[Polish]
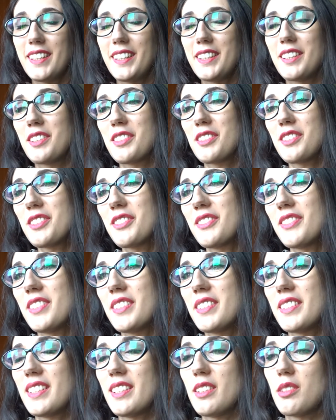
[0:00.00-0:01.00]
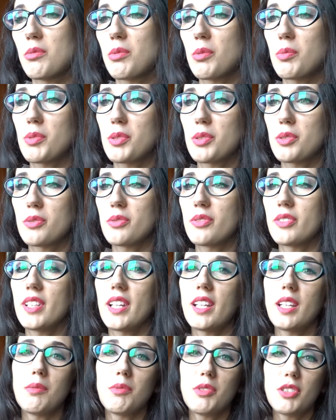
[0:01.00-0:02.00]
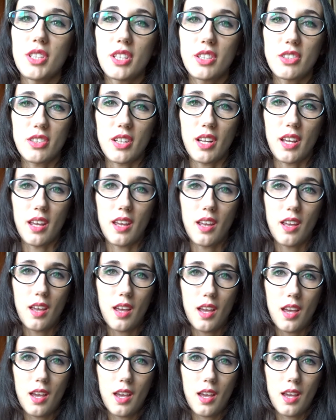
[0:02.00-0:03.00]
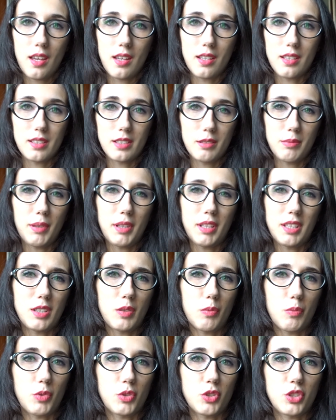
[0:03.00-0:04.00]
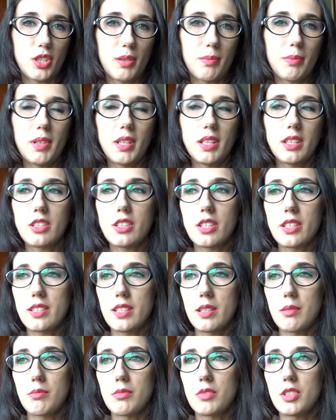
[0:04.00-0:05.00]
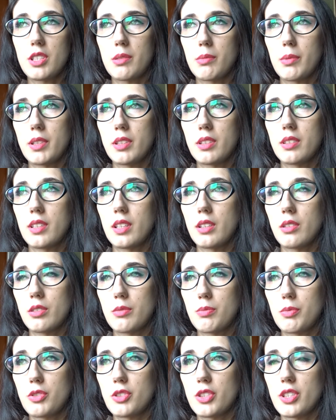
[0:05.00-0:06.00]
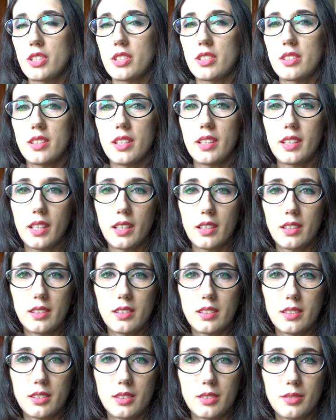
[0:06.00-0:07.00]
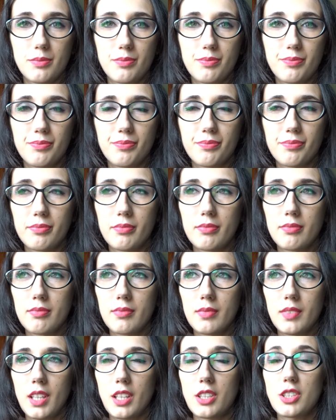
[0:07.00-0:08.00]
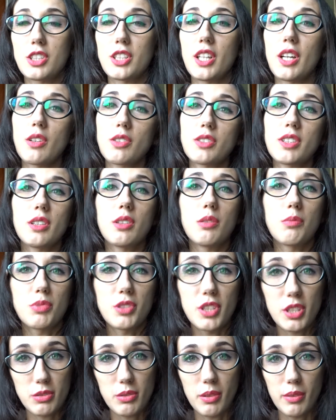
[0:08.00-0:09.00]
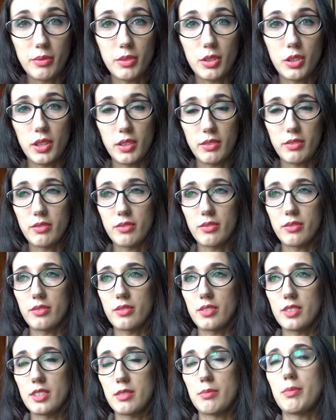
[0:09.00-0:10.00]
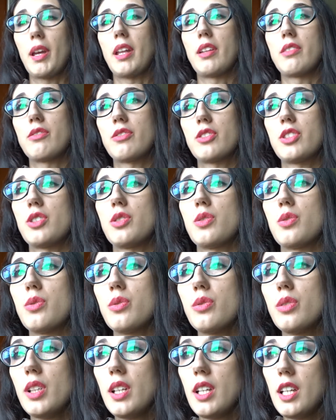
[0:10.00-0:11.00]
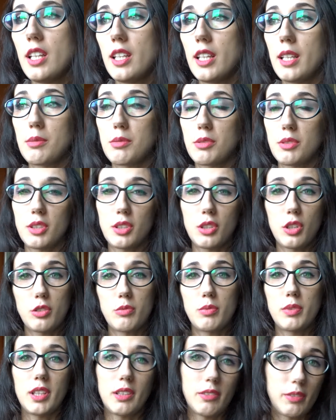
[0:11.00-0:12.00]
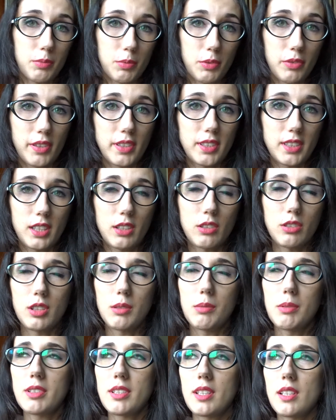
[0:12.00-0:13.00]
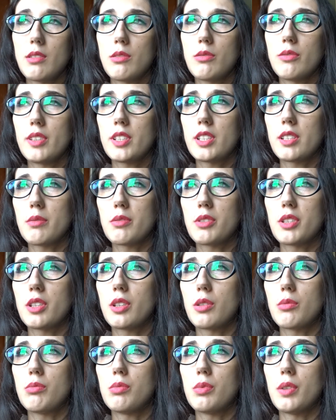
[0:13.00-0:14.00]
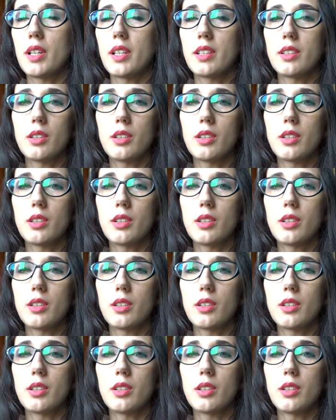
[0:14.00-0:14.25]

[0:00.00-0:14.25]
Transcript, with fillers: Nie, no coś w tym stylu, po prostu wydaje mi się, że Zmiany są potrzebne i czasem trzeba na to spojrzeć nie tak. Um, znaczy, ja ostatnio przeszłam trochę zmian w życiu, na przykład choćby ta wyprowadzka do Niemiec, ale uważam, że to była